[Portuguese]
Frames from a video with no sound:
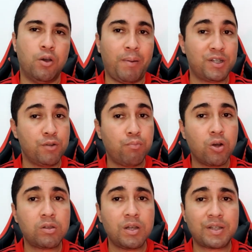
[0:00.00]
A partida é
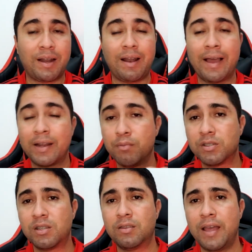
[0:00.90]
importante, cara. Lá é grama
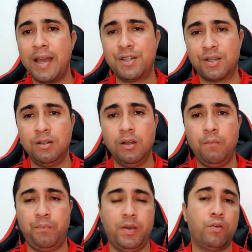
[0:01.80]
sintética,
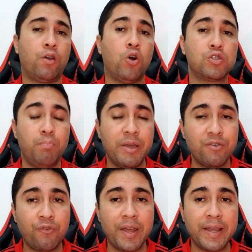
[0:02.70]
é um negócio bem
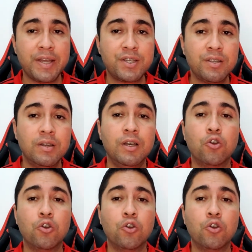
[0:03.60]
diferente.